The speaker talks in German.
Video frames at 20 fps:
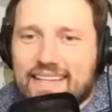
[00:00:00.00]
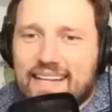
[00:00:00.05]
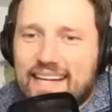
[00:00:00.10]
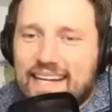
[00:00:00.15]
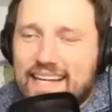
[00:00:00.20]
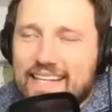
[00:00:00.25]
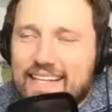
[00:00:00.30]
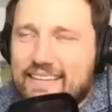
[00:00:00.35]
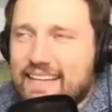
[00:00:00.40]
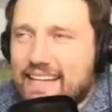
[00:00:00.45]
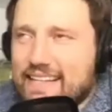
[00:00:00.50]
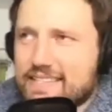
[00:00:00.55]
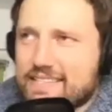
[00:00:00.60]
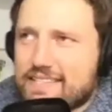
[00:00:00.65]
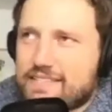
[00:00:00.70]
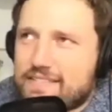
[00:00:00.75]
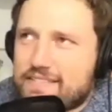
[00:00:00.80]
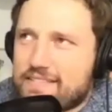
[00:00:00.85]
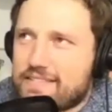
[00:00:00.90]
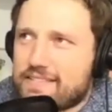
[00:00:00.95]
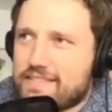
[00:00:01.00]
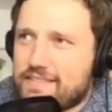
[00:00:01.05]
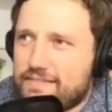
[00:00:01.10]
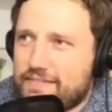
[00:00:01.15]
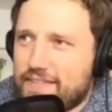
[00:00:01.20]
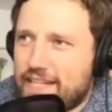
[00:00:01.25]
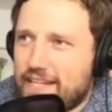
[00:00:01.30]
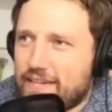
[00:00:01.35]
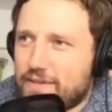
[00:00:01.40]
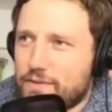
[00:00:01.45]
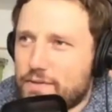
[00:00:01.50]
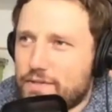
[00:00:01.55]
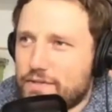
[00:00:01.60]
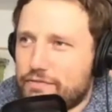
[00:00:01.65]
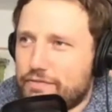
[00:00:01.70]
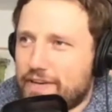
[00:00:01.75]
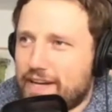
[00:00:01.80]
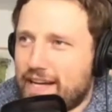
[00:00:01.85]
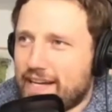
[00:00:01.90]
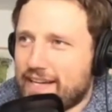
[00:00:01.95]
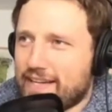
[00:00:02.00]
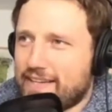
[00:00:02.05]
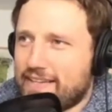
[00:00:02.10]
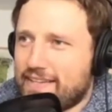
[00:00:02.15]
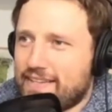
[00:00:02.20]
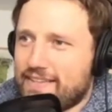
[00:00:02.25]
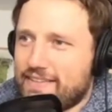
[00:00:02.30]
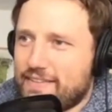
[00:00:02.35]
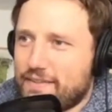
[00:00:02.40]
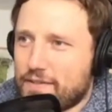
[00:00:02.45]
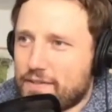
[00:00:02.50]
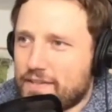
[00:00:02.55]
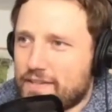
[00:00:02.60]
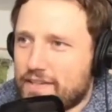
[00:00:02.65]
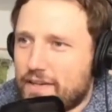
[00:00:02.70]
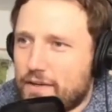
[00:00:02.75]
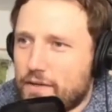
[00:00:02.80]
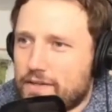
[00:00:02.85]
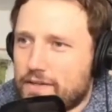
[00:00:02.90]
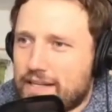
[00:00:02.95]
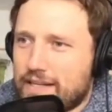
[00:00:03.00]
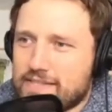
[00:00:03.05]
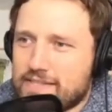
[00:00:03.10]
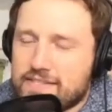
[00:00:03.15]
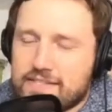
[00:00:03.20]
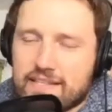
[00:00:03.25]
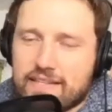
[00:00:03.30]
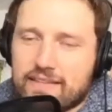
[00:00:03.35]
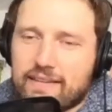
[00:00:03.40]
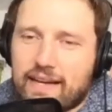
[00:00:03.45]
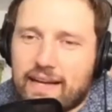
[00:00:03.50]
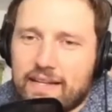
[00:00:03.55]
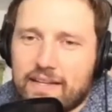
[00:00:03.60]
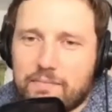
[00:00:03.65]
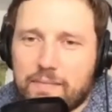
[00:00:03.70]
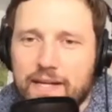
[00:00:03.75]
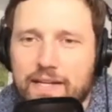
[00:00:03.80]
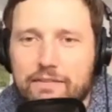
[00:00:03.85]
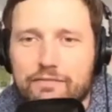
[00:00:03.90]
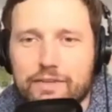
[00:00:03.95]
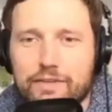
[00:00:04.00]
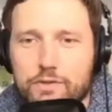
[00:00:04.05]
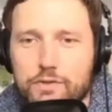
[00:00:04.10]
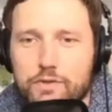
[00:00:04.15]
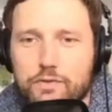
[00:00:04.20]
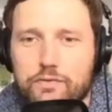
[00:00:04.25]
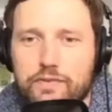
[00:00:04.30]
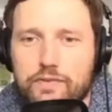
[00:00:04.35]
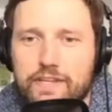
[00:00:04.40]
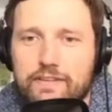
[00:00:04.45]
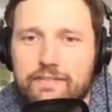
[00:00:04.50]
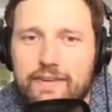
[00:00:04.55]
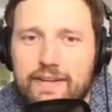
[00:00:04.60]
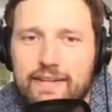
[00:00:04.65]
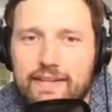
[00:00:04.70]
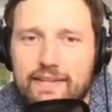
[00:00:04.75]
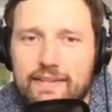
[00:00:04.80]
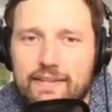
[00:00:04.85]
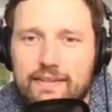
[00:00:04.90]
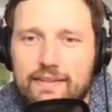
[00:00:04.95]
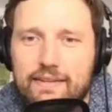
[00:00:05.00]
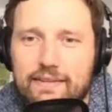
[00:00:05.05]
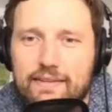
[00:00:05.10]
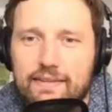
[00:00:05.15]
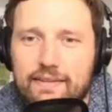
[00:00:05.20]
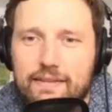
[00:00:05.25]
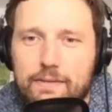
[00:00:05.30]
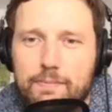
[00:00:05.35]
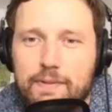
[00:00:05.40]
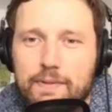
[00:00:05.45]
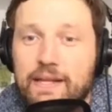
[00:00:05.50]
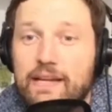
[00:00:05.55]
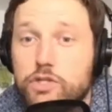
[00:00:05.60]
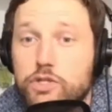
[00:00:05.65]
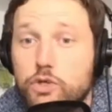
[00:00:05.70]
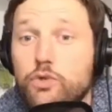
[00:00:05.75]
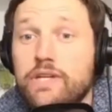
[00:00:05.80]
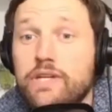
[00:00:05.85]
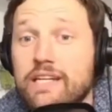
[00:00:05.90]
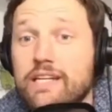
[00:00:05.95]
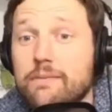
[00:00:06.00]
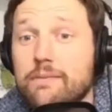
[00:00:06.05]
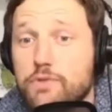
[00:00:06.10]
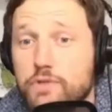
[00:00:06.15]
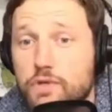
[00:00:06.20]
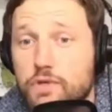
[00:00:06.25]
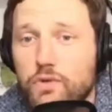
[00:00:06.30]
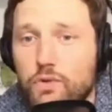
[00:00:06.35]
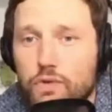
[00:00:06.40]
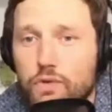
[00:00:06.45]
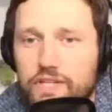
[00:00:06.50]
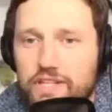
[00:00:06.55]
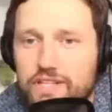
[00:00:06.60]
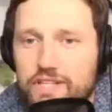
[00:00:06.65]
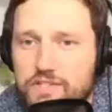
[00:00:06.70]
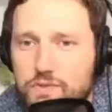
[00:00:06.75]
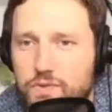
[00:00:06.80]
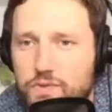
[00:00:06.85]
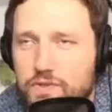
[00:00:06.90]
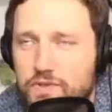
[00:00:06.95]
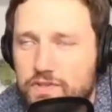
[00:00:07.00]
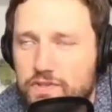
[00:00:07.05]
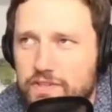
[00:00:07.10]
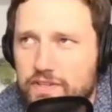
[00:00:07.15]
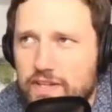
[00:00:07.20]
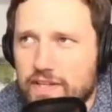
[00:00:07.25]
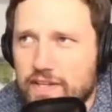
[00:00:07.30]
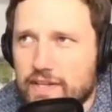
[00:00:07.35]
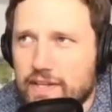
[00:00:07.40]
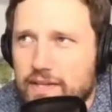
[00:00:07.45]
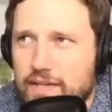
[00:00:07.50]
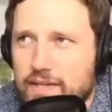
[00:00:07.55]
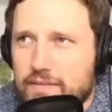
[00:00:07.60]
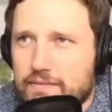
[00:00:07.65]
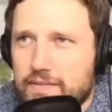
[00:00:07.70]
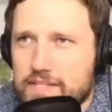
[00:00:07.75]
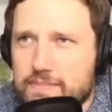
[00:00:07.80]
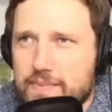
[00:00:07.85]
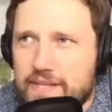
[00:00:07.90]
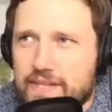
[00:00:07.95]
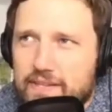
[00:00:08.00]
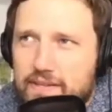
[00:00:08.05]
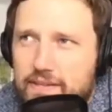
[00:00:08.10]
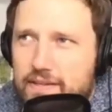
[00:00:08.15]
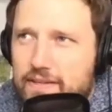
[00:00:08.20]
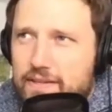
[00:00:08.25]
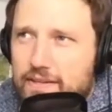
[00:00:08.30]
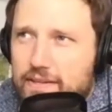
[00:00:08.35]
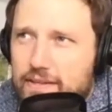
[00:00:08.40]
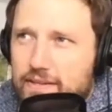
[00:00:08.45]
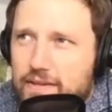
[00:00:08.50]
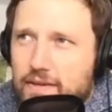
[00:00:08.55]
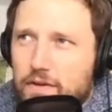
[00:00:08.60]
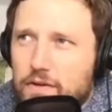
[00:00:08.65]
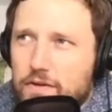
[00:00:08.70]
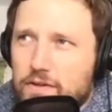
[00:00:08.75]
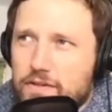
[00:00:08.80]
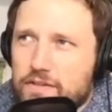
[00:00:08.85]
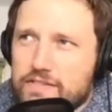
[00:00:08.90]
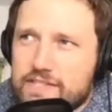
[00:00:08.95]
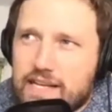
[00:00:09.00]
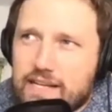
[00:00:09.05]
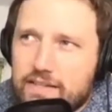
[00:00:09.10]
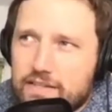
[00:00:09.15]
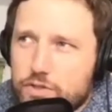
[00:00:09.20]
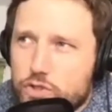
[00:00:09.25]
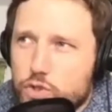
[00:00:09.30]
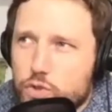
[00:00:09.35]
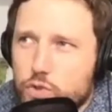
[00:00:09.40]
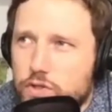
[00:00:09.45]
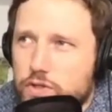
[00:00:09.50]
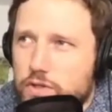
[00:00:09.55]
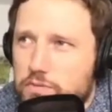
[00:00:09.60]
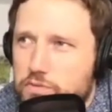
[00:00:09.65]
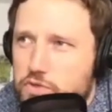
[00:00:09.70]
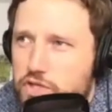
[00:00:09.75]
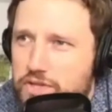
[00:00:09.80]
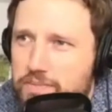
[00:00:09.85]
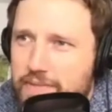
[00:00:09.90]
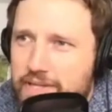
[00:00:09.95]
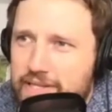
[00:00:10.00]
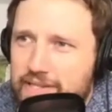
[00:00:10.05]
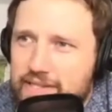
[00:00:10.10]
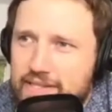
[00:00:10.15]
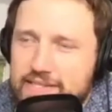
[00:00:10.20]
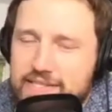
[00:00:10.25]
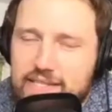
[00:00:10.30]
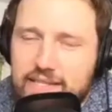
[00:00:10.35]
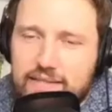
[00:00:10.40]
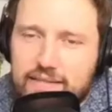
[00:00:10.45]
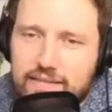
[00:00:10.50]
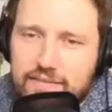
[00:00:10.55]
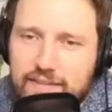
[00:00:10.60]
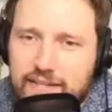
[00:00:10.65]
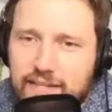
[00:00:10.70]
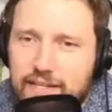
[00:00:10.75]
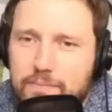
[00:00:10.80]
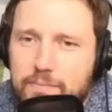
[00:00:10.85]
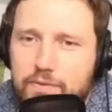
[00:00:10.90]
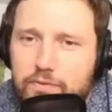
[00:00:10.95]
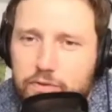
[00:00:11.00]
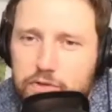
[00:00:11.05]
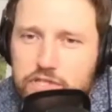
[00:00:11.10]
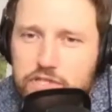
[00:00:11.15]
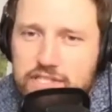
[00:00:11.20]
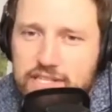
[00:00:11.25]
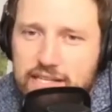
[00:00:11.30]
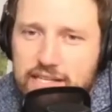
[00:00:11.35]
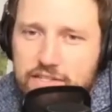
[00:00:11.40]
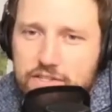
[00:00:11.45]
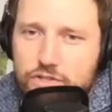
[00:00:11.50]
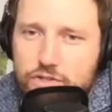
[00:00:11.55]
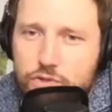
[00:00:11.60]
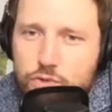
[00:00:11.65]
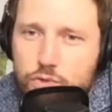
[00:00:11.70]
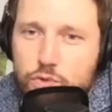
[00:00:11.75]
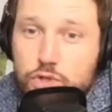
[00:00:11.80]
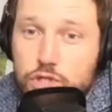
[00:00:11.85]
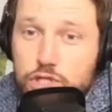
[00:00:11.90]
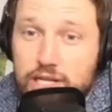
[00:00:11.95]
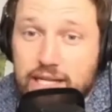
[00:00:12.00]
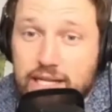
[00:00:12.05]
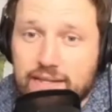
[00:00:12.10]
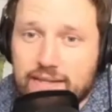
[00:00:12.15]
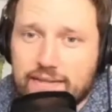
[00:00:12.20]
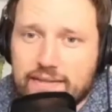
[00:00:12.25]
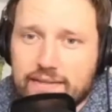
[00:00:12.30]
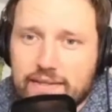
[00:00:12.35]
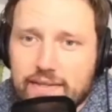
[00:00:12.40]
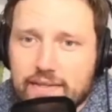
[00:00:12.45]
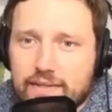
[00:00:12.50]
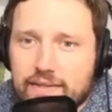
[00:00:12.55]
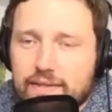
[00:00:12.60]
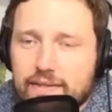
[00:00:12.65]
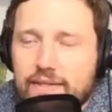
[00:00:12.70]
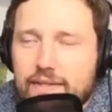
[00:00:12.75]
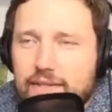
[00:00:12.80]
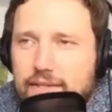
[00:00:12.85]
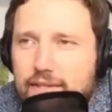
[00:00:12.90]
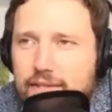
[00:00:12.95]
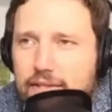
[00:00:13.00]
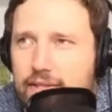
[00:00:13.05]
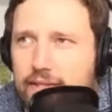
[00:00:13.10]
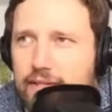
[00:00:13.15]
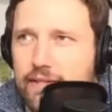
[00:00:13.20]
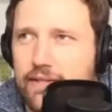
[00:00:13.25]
Art, ganz wieder gute Frage und auch ganz zentral in meiner Philosophie, weil äh, ich ja studierter Psychologe dazu. Und mhm. was mich äh, auch seit des Studiums schon immer interessiert hat, waren halt Bewusstseinszustände. Mhm.